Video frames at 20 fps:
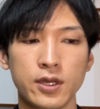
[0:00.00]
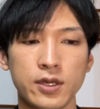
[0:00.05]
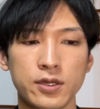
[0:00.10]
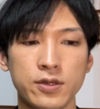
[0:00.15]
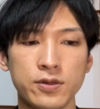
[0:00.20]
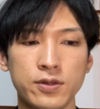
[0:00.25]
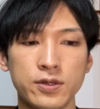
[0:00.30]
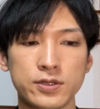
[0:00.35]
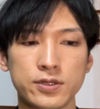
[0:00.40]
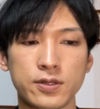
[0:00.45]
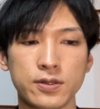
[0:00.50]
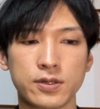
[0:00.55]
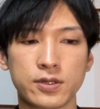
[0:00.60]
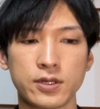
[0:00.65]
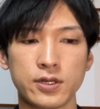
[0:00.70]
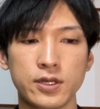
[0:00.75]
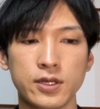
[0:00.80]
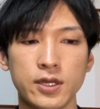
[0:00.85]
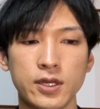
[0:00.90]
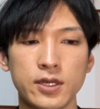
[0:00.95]

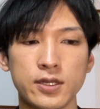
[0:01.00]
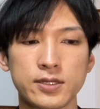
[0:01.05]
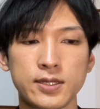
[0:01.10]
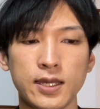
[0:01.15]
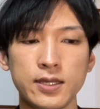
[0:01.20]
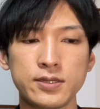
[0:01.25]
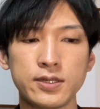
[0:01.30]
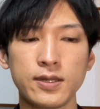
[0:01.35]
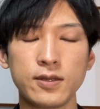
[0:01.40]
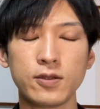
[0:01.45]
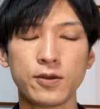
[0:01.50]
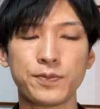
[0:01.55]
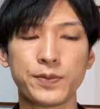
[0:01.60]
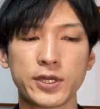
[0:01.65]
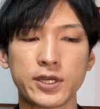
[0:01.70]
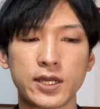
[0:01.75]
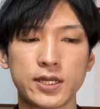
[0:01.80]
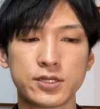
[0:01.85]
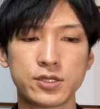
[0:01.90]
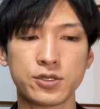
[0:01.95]
ユーロストック、さんぜんろっぴゃ
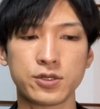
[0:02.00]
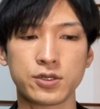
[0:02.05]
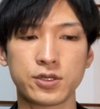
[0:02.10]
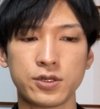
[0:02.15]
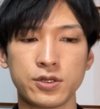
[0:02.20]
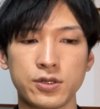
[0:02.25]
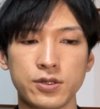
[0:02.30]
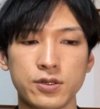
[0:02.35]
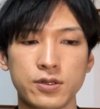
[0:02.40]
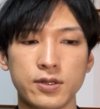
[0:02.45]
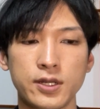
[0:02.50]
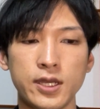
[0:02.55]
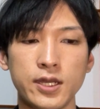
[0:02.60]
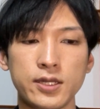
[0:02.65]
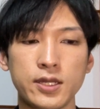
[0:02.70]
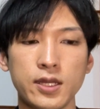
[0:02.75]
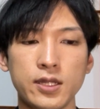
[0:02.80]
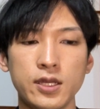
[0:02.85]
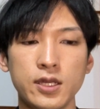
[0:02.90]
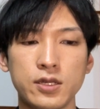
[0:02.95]
くはちじゅうきゅう、れい
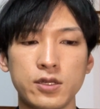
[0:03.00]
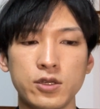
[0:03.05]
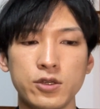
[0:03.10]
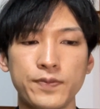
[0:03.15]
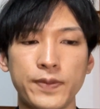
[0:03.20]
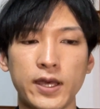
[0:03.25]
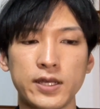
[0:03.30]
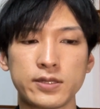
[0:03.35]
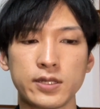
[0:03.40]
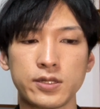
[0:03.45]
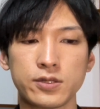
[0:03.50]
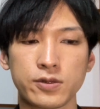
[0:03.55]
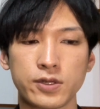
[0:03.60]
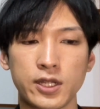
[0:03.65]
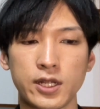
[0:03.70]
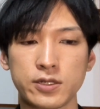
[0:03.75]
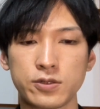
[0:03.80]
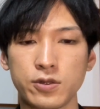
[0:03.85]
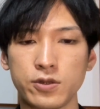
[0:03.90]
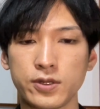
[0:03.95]
てんにきゅうパーセント 下
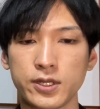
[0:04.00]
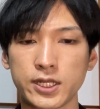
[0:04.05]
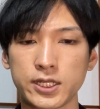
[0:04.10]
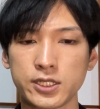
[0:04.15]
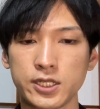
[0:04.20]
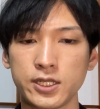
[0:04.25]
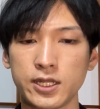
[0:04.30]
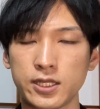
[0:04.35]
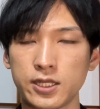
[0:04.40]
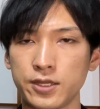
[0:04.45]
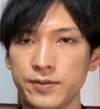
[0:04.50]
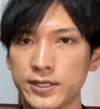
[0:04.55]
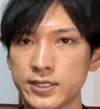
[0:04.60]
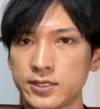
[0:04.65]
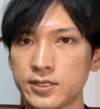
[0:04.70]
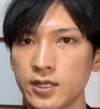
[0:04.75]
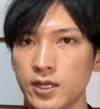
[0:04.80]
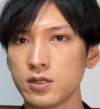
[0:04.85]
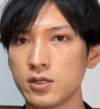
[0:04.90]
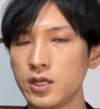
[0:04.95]
落という形になっていま
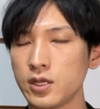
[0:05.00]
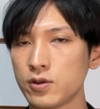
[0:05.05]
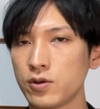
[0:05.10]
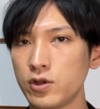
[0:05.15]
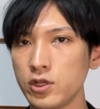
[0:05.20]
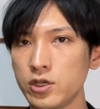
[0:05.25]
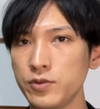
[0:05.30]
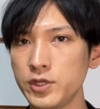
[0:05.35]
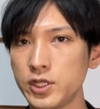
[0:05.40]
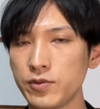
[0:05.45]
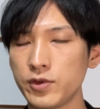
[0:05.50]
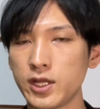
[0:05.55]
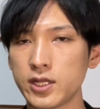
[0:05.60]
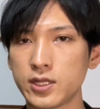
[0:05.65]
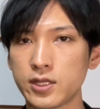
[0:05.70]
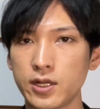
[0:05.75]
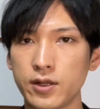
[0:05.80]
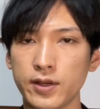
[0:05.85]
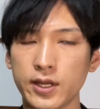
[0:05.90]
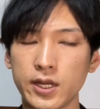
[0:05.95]
す。で、これを見てもらっ
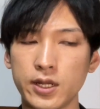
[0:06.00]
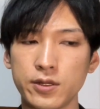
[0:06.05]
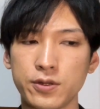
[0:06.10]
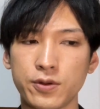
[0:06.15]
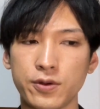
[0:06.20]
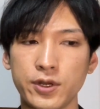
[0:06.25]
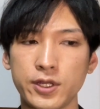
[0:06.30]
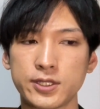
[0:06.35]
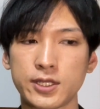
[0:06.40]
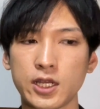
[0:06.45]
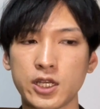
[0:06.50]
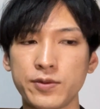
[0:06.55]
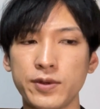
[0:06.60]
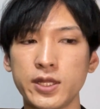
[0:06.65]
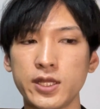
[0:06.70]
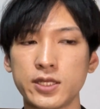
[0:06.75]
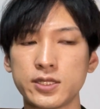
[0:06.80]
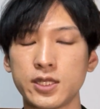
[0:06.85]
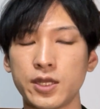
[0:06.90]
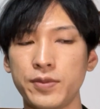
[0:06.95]
たら分かる通り、昨晩
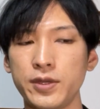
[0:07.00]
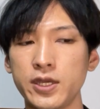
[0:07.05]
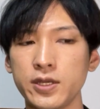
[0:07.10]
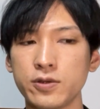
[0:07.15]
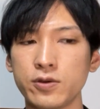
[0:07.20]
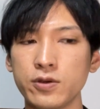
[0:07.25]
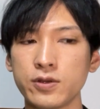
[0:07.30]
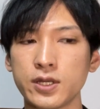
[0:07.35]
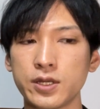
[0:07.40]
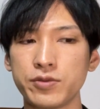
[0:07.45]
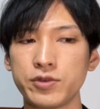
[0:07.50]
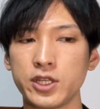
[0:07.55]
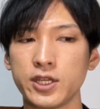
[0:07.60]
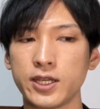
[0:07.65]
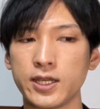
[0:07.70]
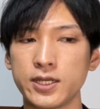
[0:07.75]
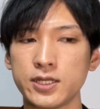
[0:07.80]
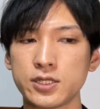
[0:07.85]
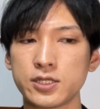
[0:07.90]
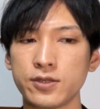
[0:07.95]
ですね、米国株に
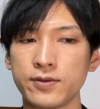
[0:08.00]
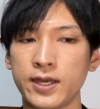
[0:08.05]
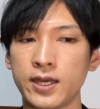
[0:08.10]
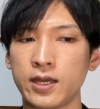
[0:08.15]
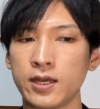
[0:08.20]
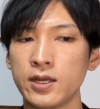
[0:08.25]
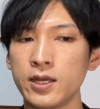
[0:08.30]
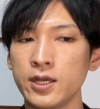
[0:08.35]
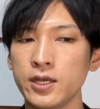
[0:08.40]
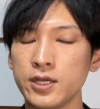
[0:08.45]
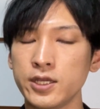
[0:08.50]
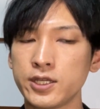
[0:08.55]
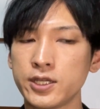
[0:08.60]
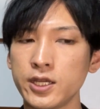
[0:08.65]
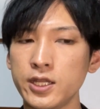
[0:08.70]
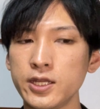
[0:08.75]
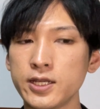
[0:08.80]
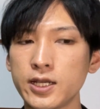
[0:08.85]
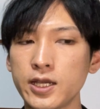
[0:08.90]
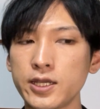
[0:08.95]
関しては、引け
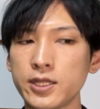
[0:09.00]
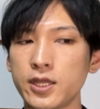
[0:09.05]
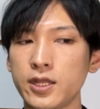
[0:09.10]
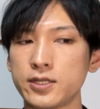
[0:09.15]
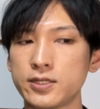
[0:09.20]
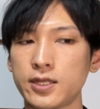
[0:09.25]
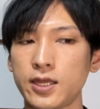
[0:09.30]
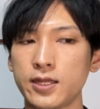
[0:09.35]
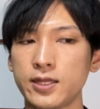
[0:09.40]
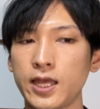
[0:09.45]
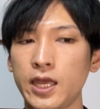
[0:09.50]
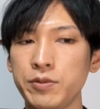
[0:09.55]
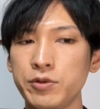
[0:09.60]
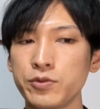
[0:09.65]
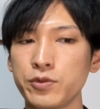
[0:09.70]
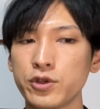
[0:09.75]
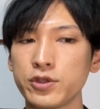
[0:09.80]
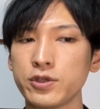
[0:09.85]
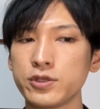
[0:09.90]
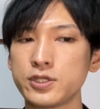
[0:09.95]
にかけてですね、だいぶ
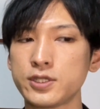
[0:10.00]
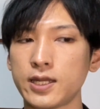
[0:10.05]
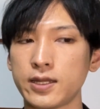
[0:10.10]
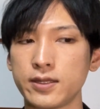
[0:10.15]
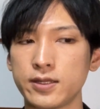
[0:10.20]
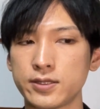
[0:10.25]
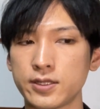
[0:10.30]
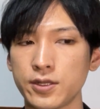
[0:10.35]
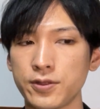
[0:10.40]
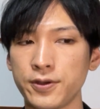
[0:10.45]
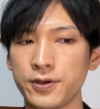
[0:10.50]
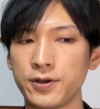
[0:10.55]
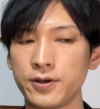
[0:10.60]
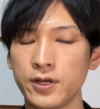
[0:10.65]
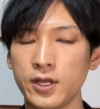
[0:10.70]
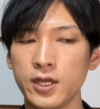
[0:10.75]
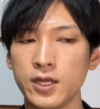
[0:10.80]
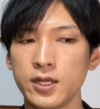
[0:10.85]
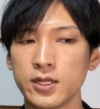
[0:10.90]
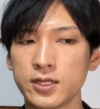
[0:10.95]
戻したんですけど、
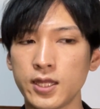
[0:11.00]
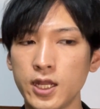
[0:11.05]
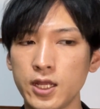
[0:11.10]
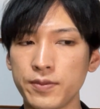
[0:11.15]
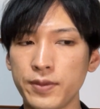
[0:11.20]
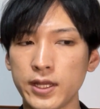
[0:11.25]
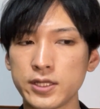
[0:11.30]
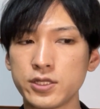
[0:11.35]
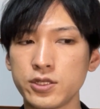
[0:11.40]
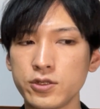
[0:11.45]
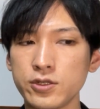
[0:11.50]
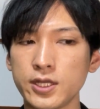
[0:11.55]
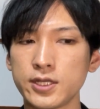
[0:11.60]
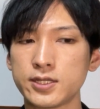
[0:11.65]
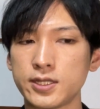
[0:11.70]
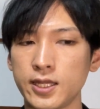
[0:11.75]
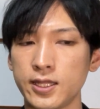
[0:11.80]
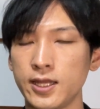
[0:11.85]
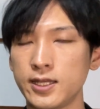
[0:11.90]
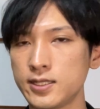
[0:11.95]
ただ、場中です
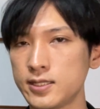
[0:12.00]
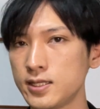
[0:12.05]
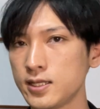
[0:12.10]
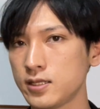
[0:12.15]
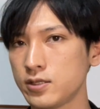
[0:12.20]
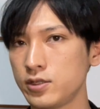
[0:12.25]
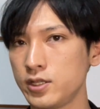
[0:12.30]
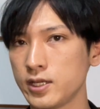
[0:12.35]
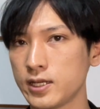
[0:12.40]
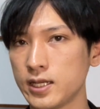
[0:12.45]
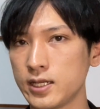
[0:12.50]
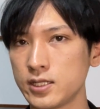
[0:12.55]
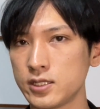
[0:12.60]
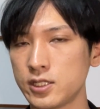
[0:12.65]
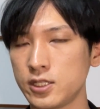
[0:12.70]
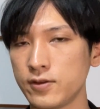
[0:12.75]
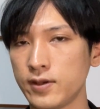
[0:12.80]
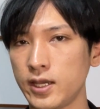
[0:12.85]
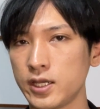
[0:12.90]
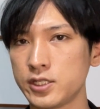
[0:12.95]
ね、ナスダックに関し
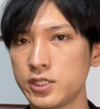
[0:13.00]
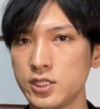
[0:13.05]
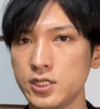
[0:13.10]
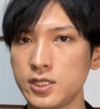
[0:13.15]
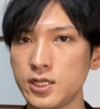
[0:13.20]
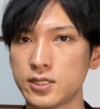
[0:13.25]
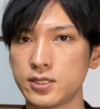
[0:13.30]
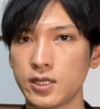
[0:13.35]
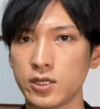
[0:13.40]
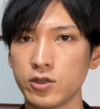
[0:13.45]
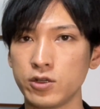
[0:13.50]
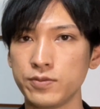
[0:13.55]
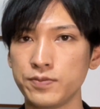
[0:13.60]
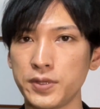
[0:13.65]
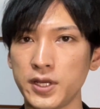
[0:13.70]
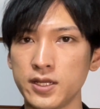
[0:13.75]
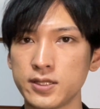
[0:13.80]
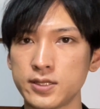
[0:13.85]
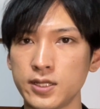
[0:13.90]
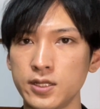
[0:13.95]
ては、一時ですね、よん
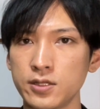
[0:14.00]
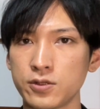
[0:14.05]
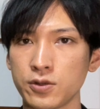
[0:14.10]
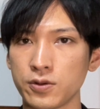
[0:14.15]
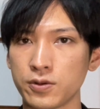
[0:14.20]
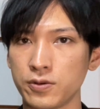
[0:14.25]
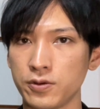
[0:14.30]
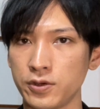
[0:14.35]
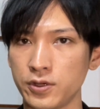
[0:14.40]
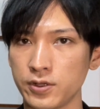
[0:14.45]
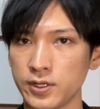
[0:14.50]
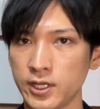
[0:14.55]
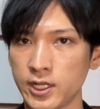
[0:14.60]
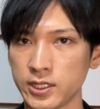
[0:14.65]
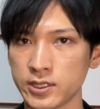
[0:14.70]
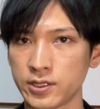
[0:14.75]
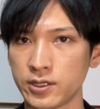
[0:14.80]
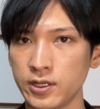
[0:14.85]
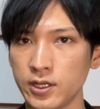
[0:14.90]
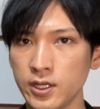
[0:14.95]
パーセント を超える下
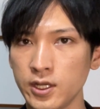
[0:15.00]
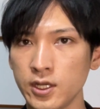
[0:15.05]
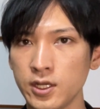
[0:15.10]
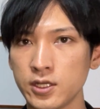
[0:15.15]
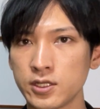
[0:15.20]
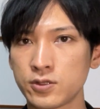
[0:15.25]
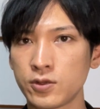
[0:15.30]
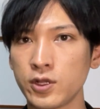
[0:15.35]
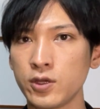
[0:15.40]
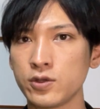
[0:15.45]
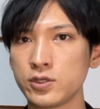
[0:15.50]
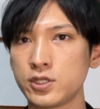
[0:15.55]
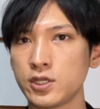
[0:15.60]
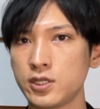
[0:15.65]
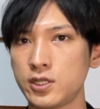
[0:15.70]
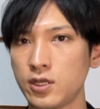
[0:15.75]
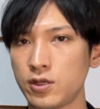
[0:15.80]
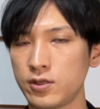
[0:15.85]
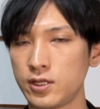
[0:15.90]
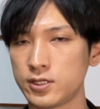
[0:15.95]
落、それをしてき
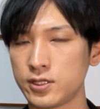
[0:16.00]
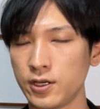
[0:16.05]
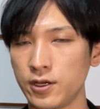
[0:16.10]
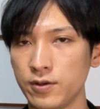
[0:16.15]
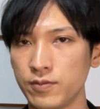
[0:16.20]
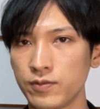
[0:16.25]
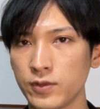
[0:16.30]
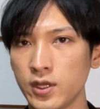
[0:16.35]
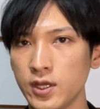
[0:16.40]
てるんですよ。